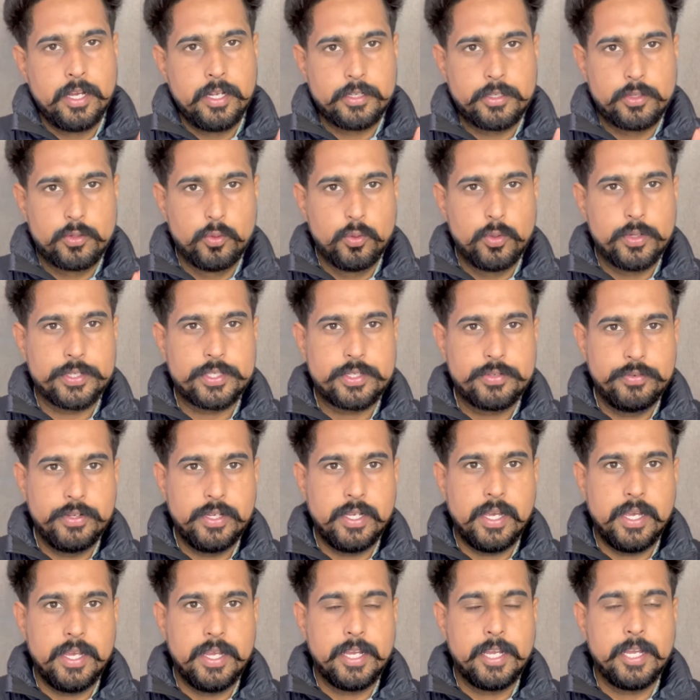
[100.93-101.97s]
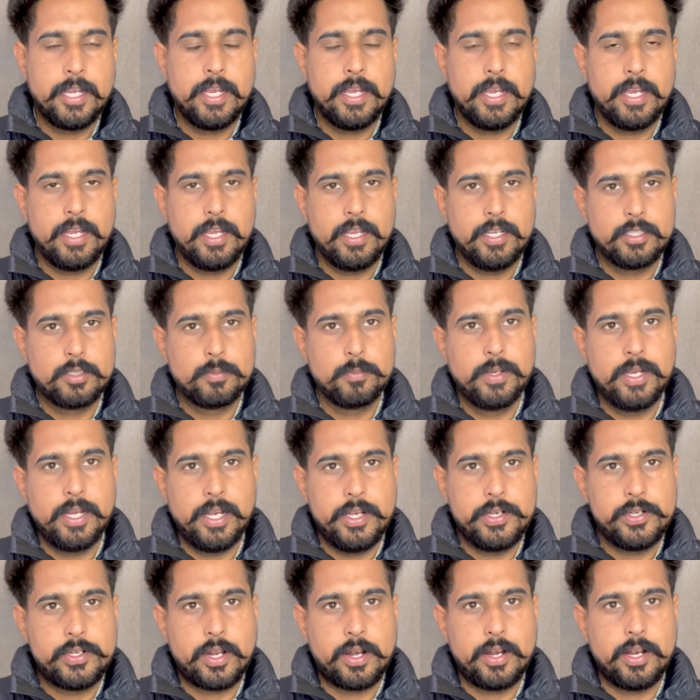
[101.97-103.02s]
टूरिस्ट भी आएंगे इसमें
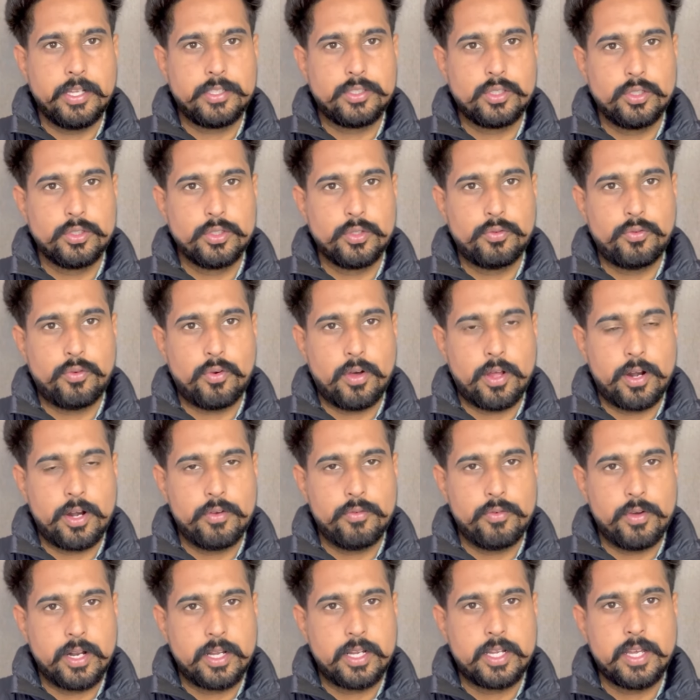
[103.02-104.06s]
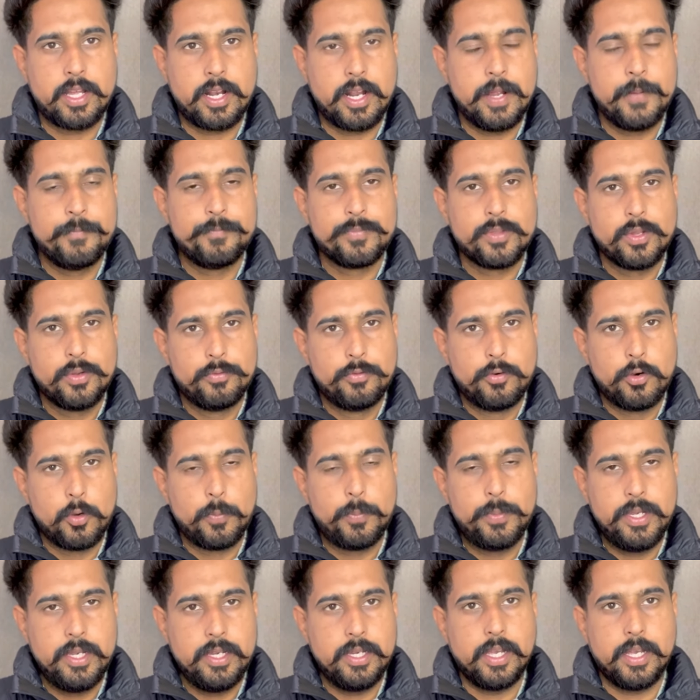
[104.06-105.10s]
इंटरनेशनल जो फॉरन वर्कर हैं वो
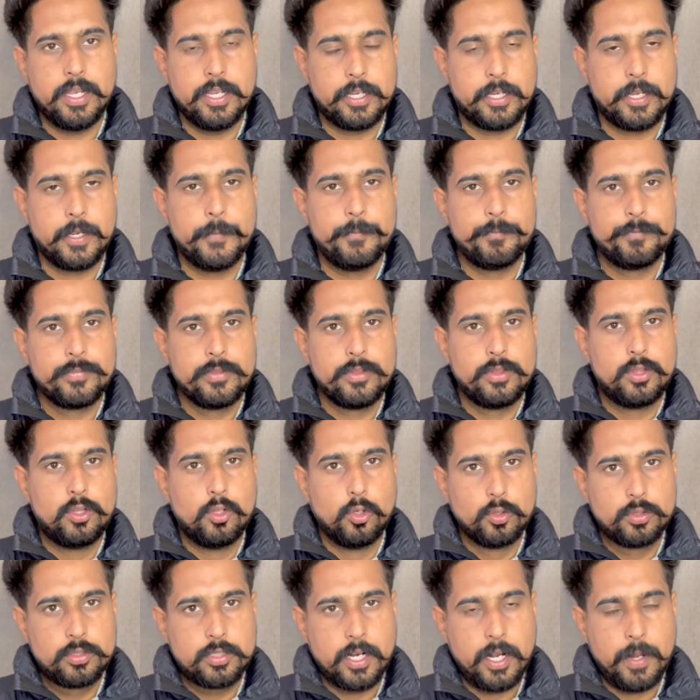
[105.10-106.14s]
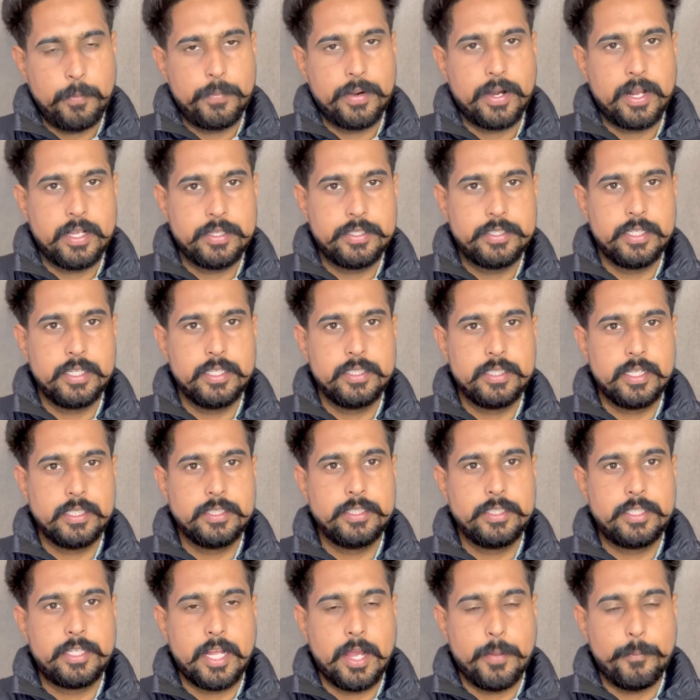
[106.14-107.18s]
भी आएंगे दूसरा बड़ा चेंज है
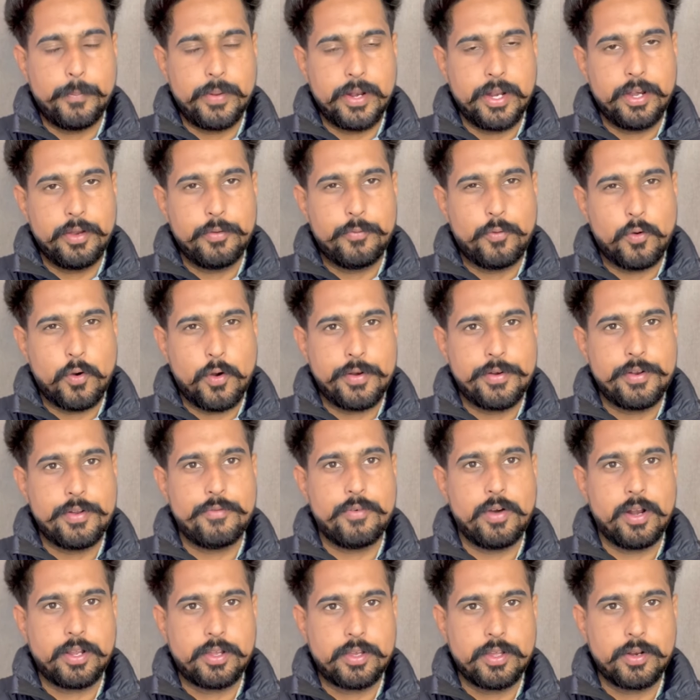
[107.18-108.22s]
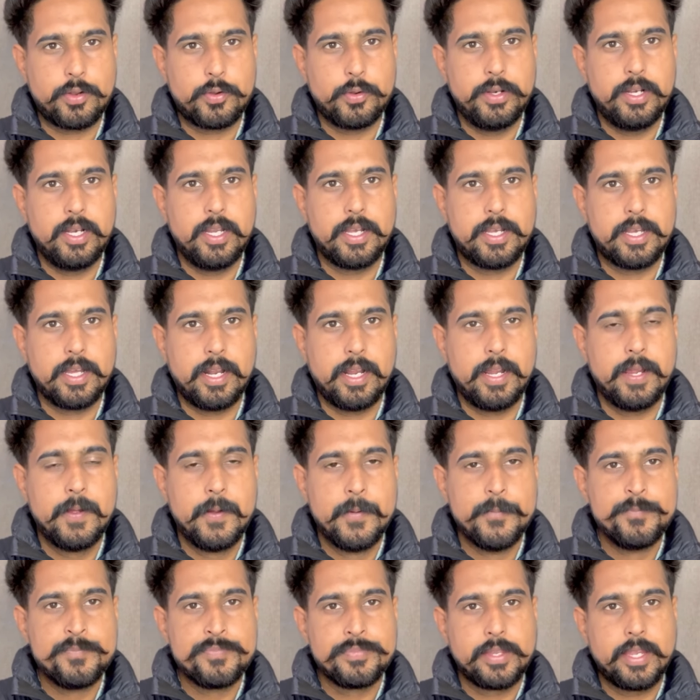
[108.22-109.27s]
जी टेम्परेरी फॉरनर वर्कर को ही लेकर है
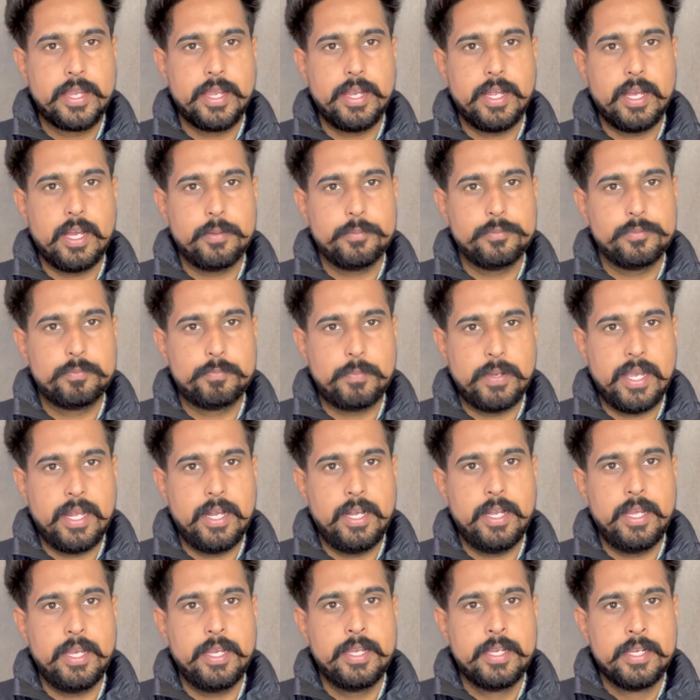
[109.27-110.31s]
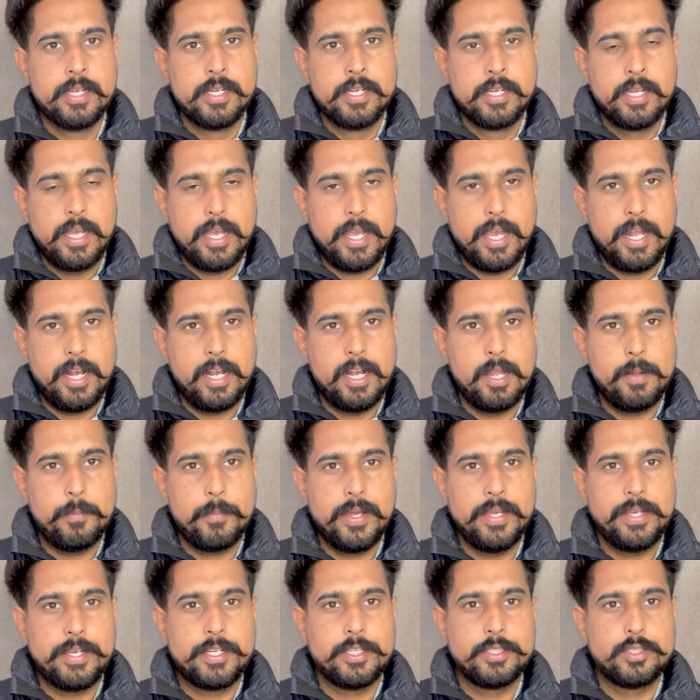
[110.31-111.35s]
कि पहले
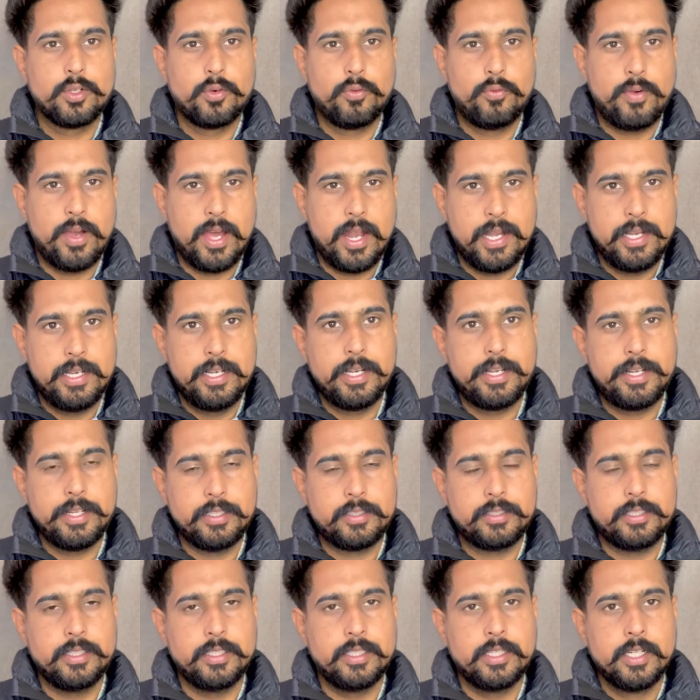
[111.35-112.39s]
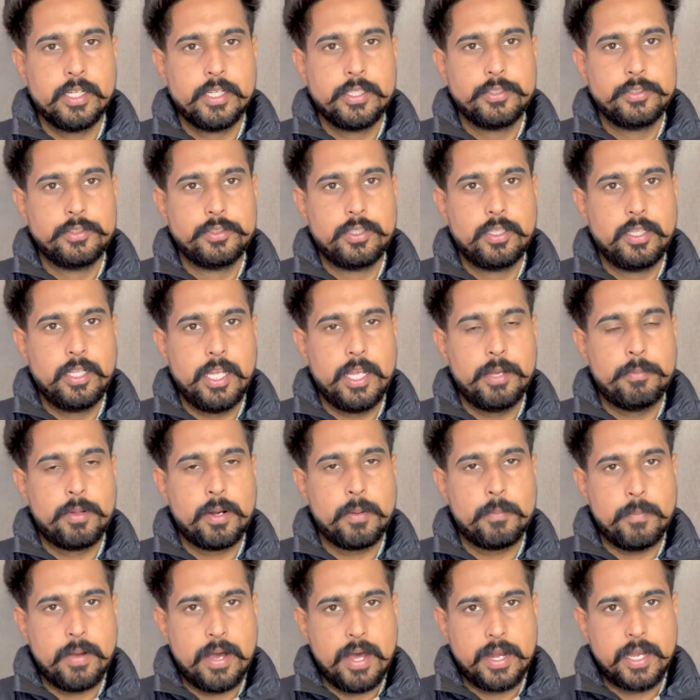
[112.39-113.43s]
एल की जो वैलिडिटी थी
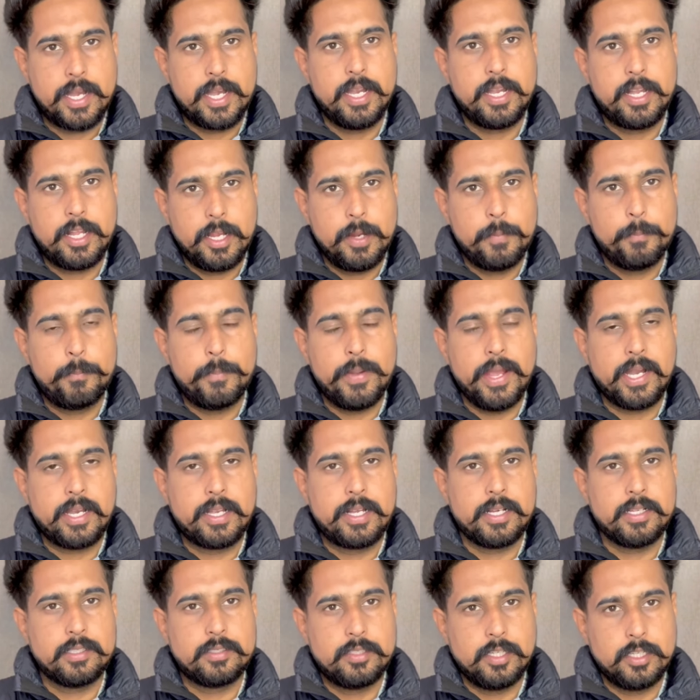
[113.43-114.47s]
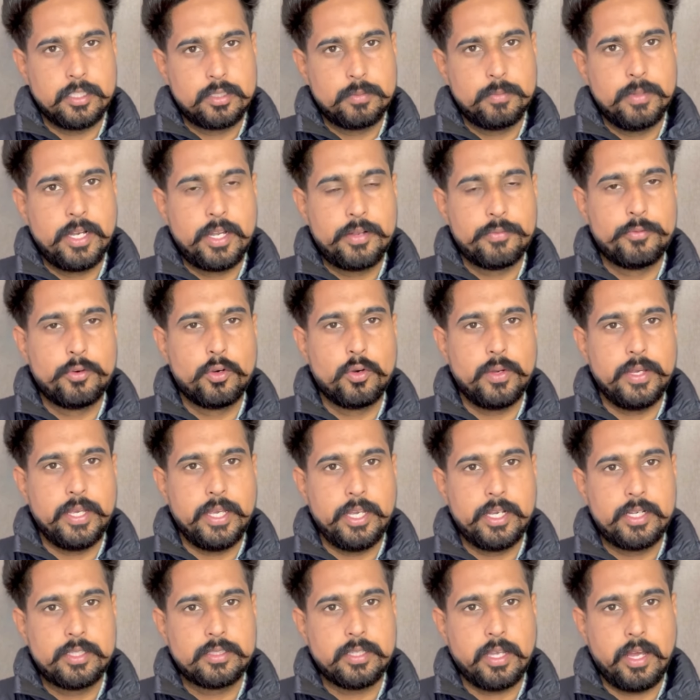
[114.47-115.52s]
लेबर मार्केट इम्पैक्ट असेसमेंट वो
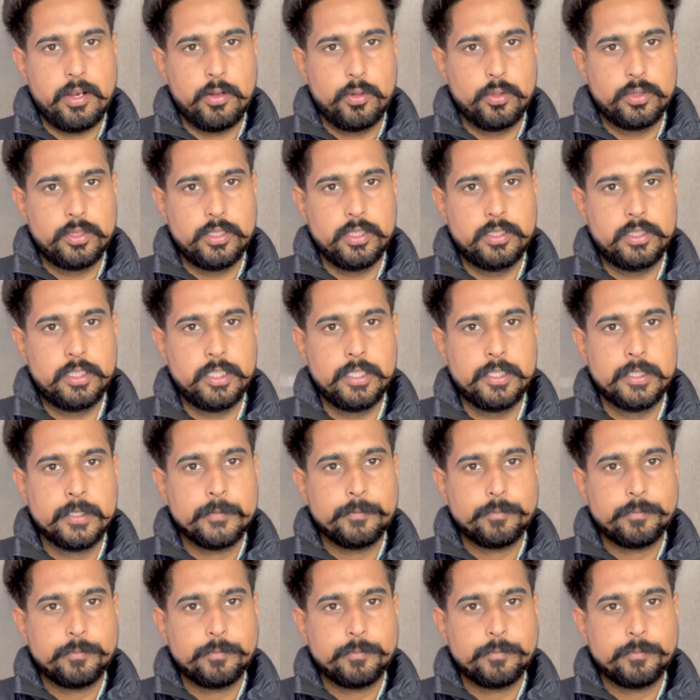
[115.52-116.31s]
एक साल होती थी